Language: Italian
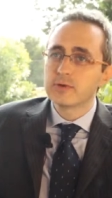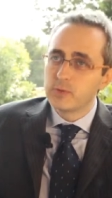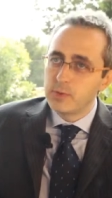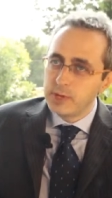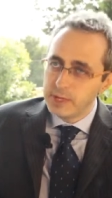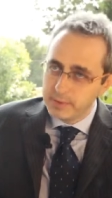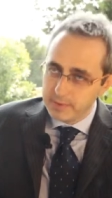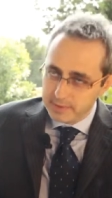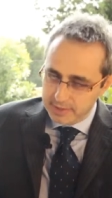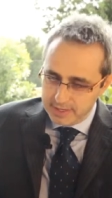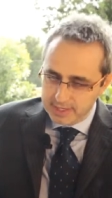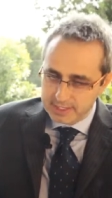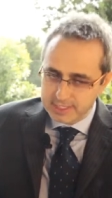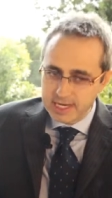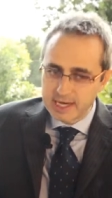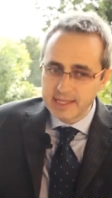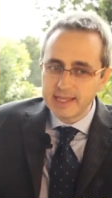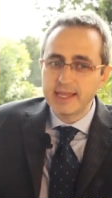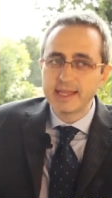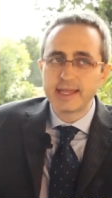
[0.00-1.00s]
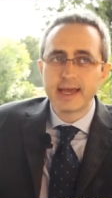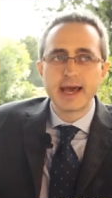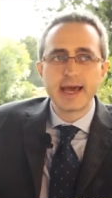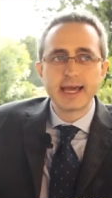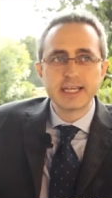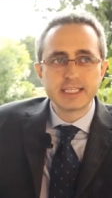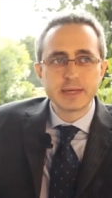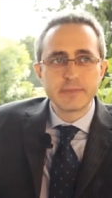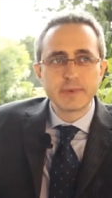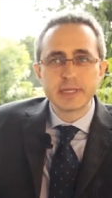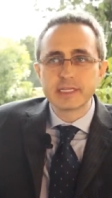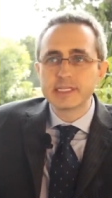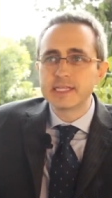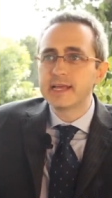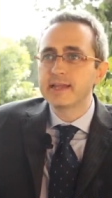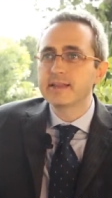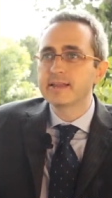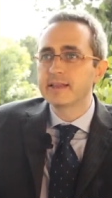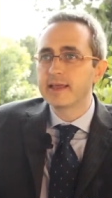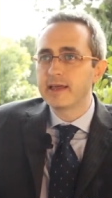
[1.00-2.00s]
qui in Sardegna è già
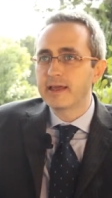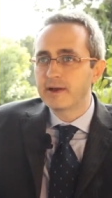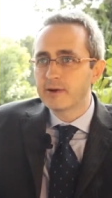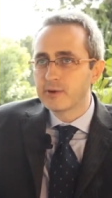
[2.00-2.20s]
presente